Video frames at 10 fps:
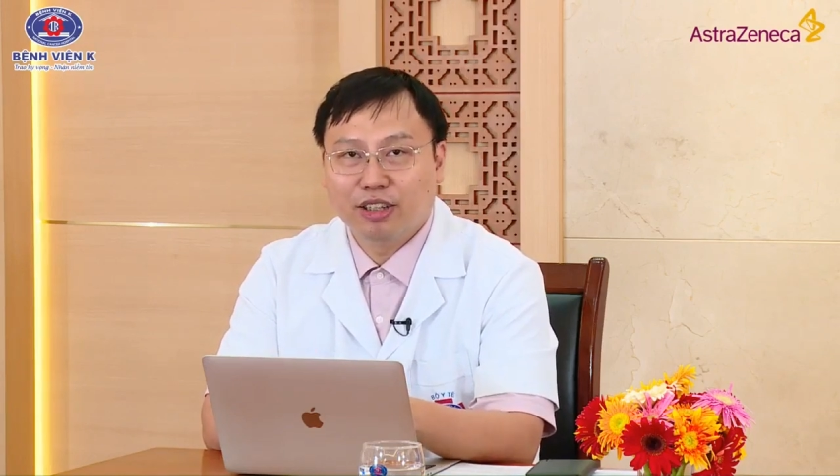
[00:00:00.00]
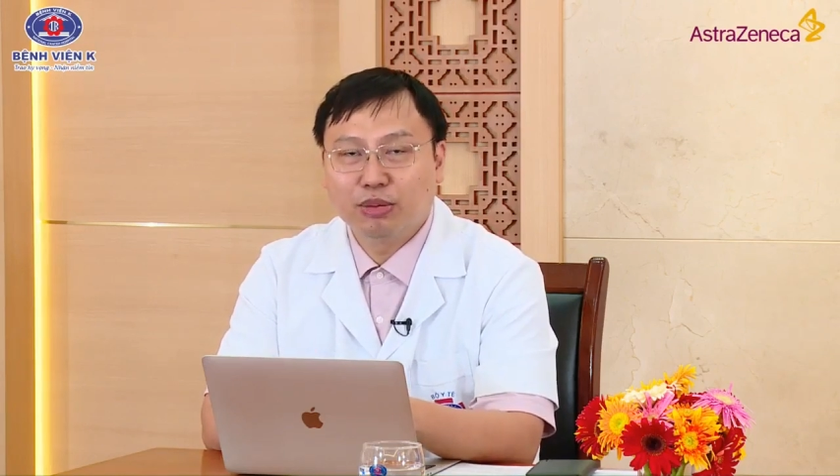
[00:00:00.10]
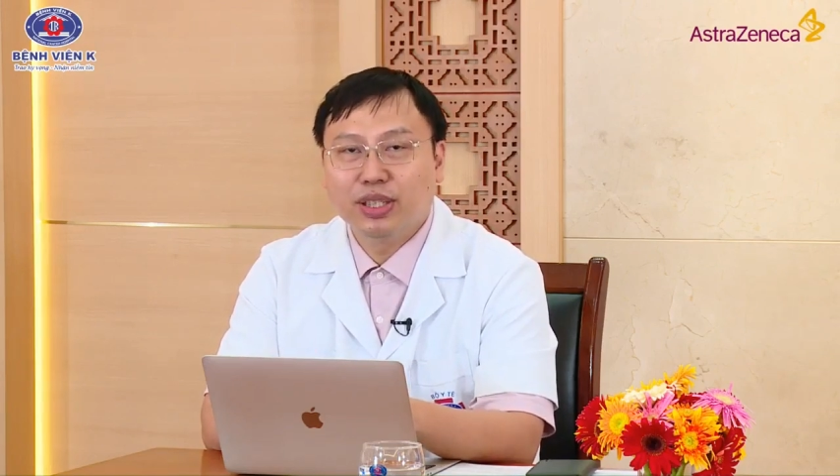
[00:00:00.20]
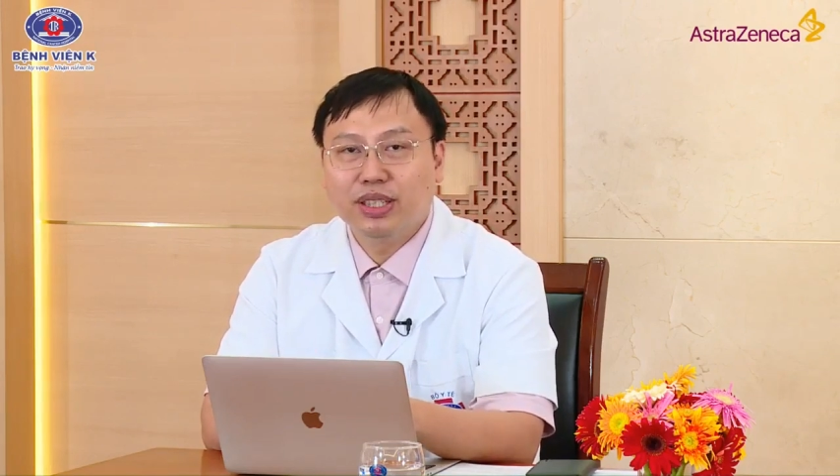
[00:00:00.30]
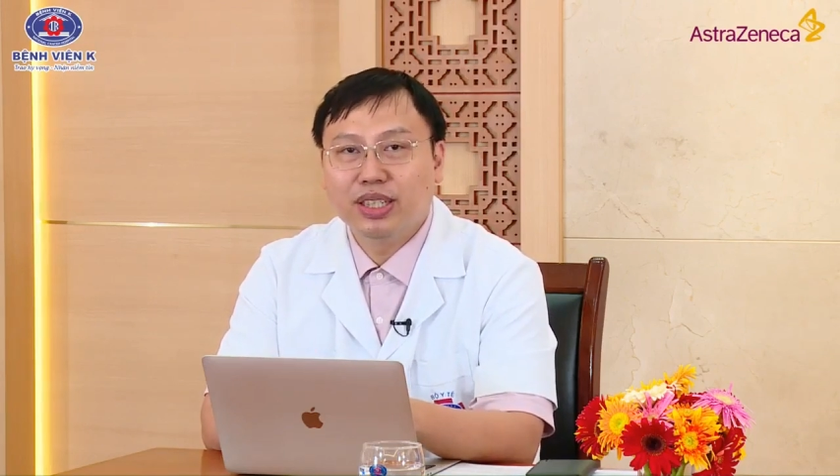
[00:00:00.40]

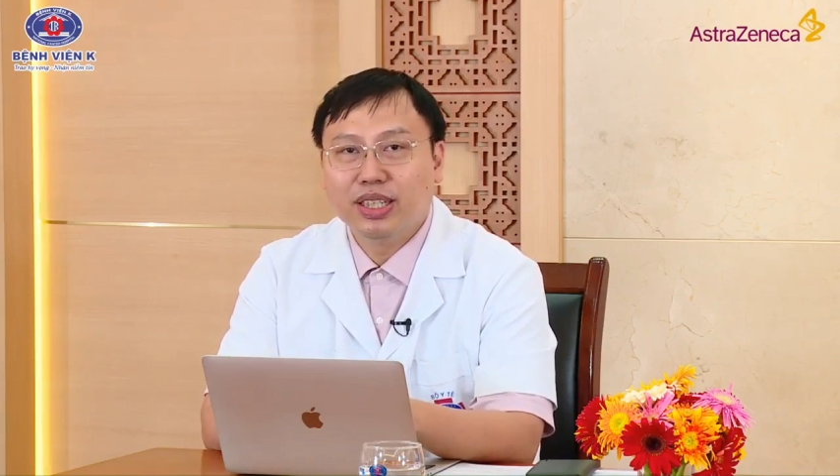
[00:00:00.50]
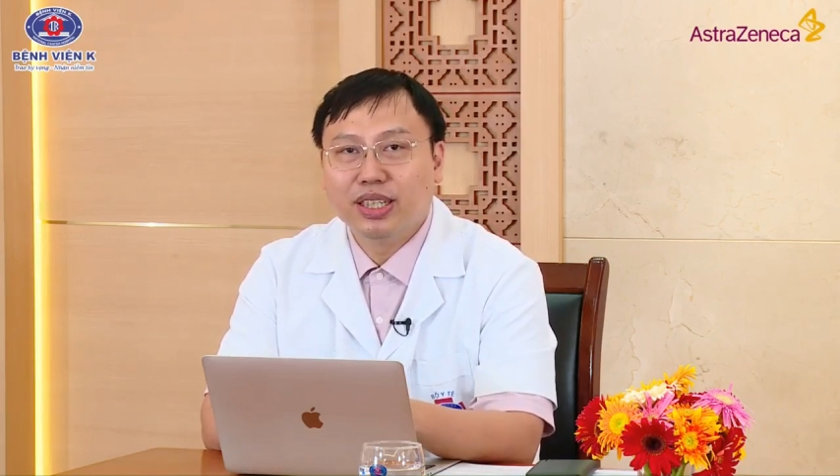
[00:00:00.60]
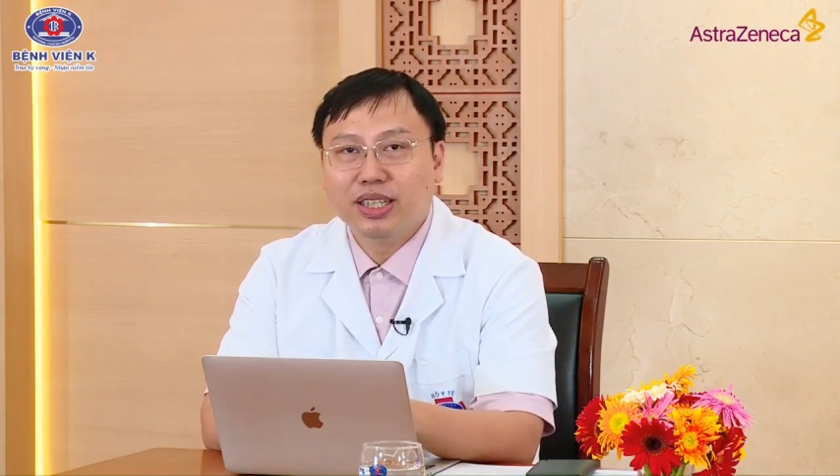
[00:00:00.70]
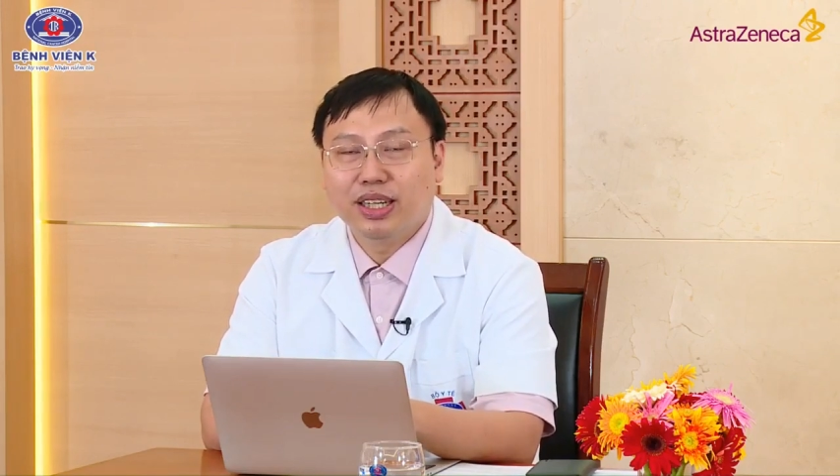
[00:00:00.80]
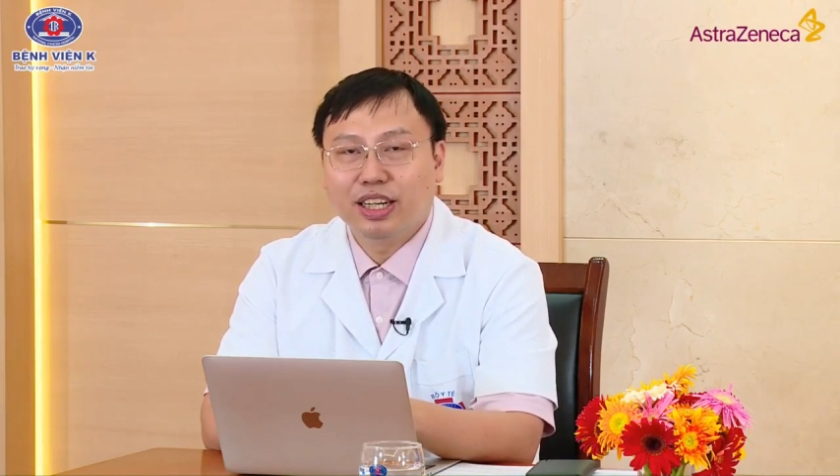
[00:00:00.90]
ung thư
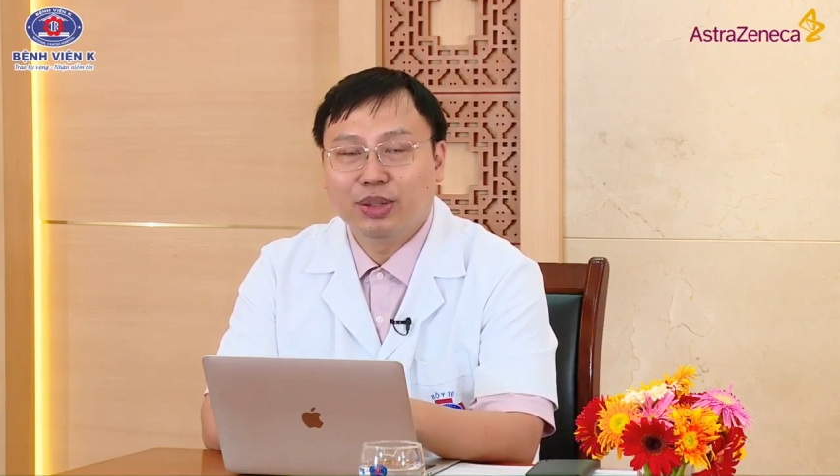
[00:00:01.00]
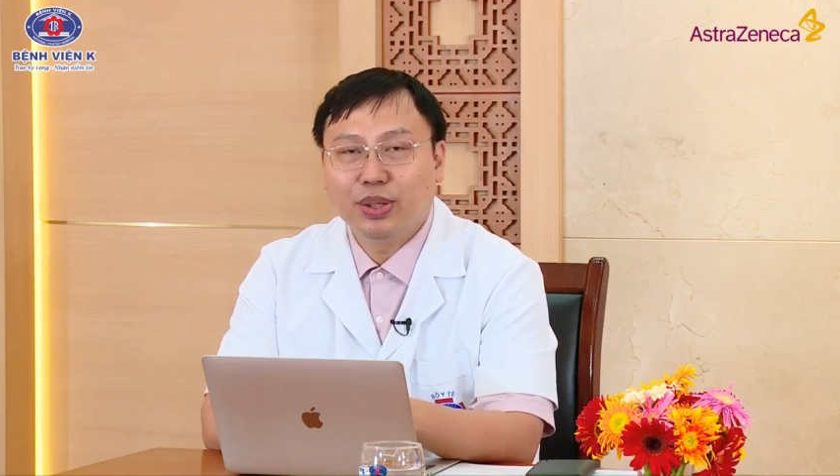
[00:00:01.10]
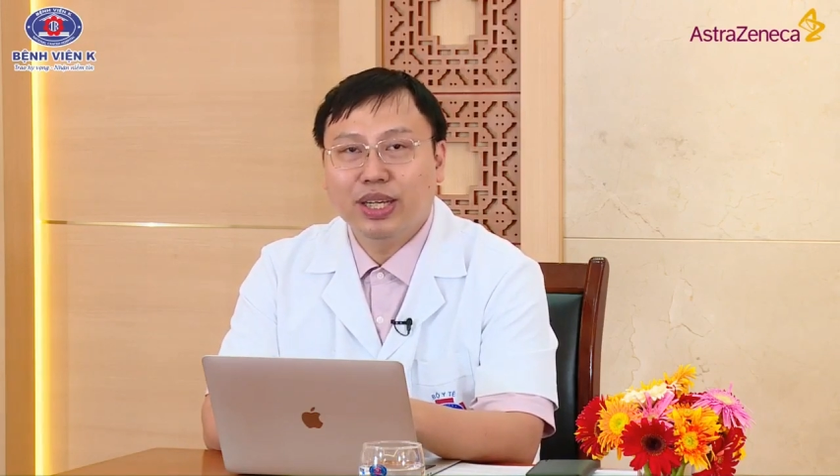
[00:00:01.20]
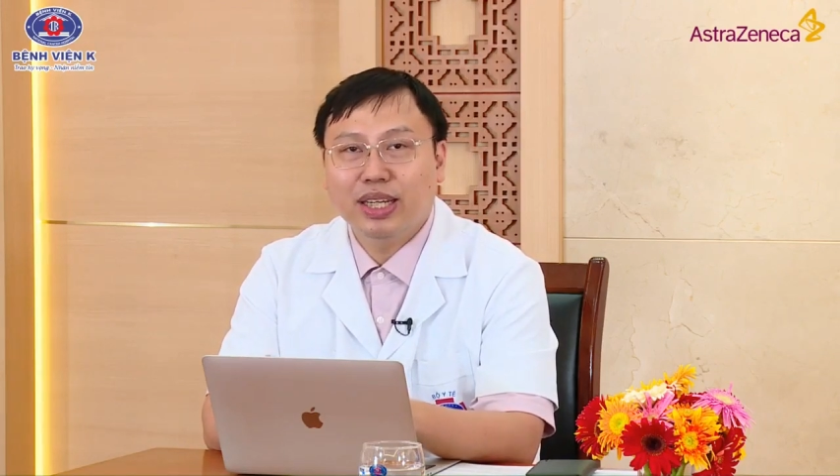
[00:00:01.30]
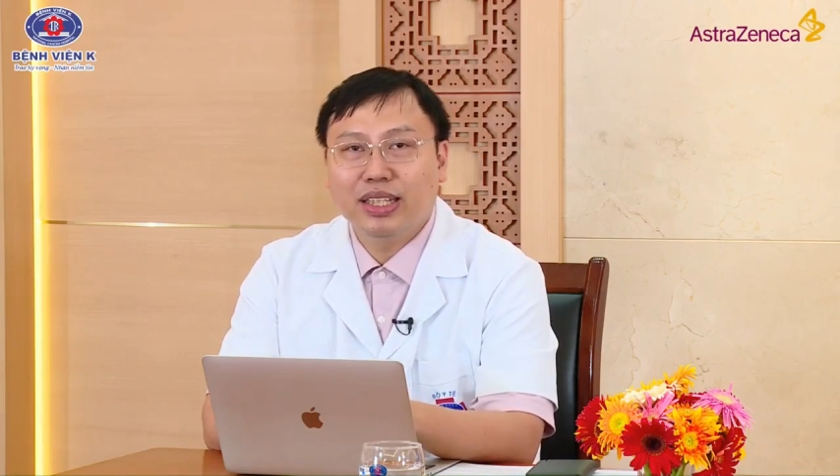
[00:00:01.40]

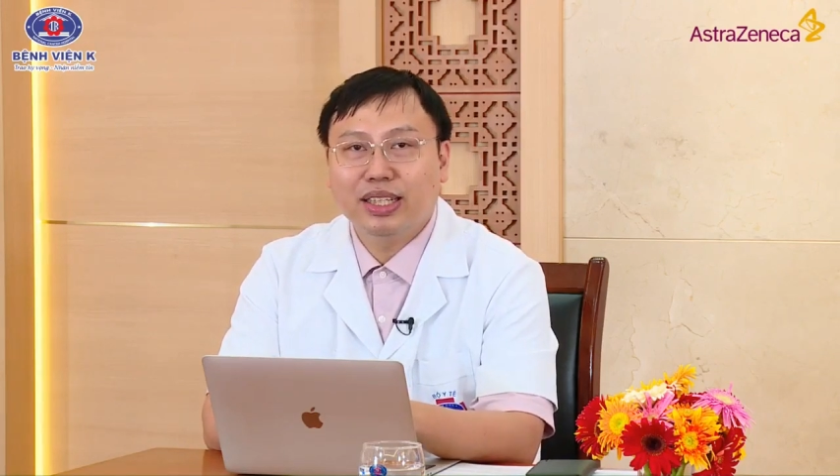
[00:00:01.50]
tuy nhiên là